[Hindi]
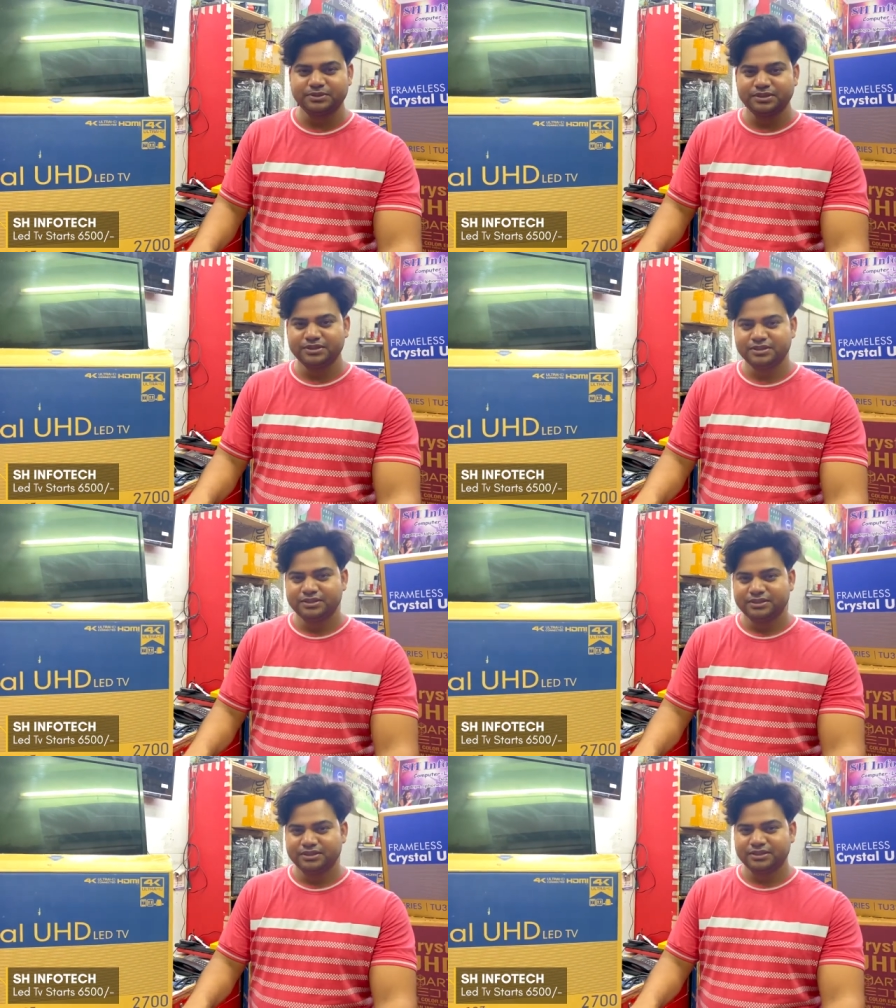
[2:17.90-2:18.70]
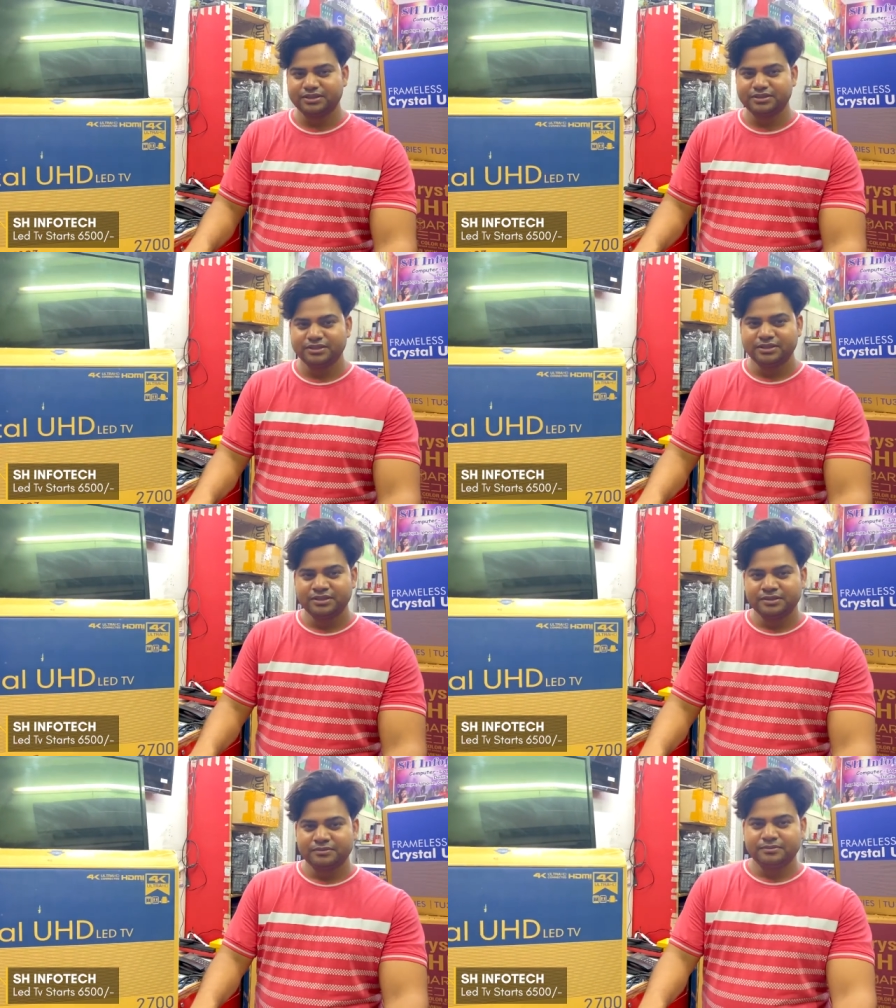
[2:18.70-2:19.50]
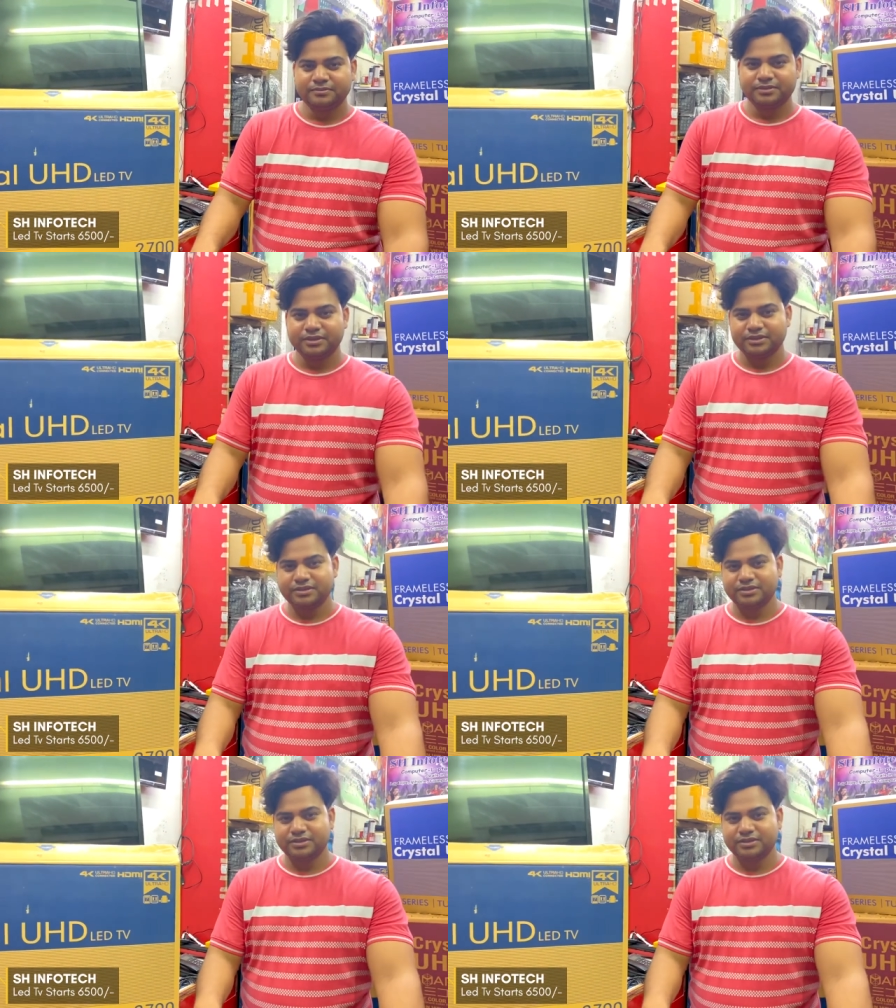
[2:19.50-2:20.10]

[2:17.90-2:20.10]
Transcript: सारी एलईडी मिल जाएंगी और ये इम्पोर्टेड होंगे अगर हम